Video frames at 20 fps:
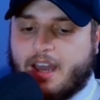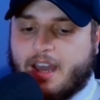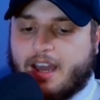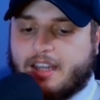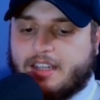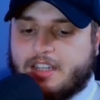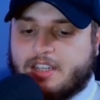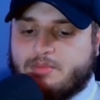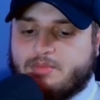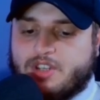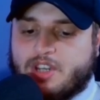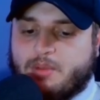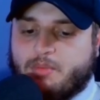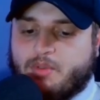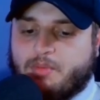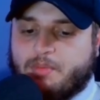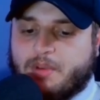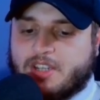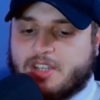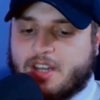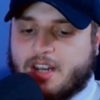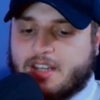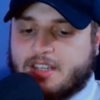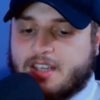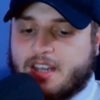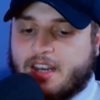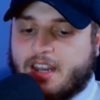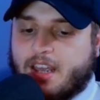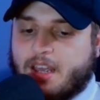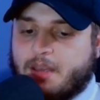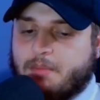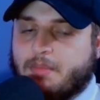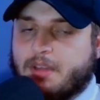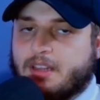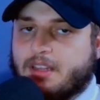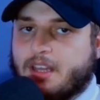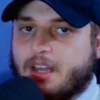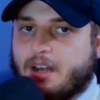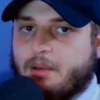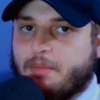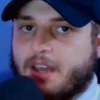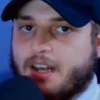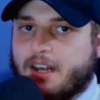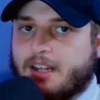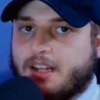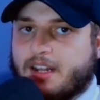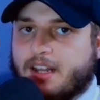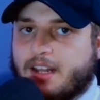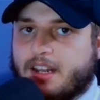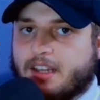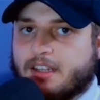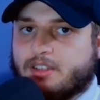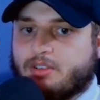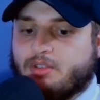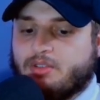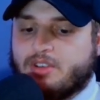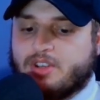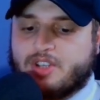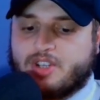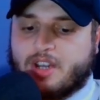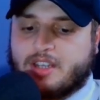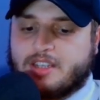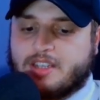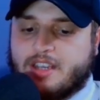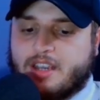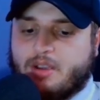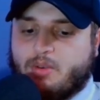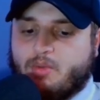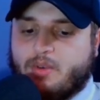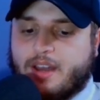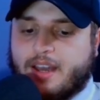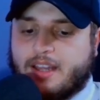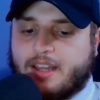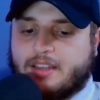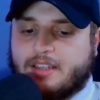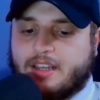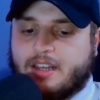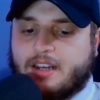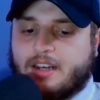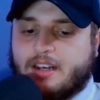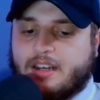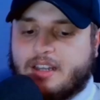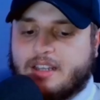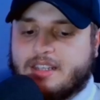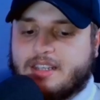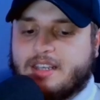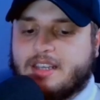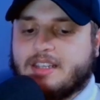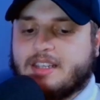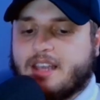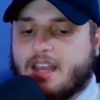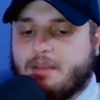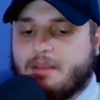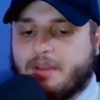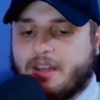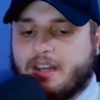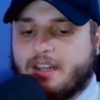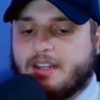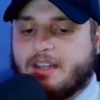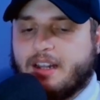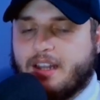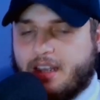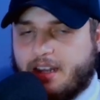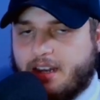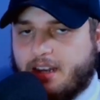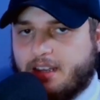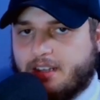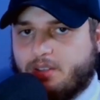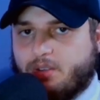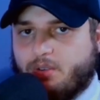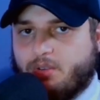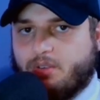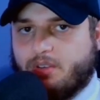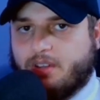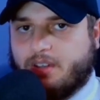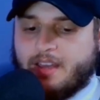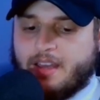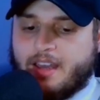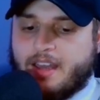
غادي تمشي مباشره يا اما دير البريد الالكتروني الشخصي ولا غدير نسيت البريد الالكتروني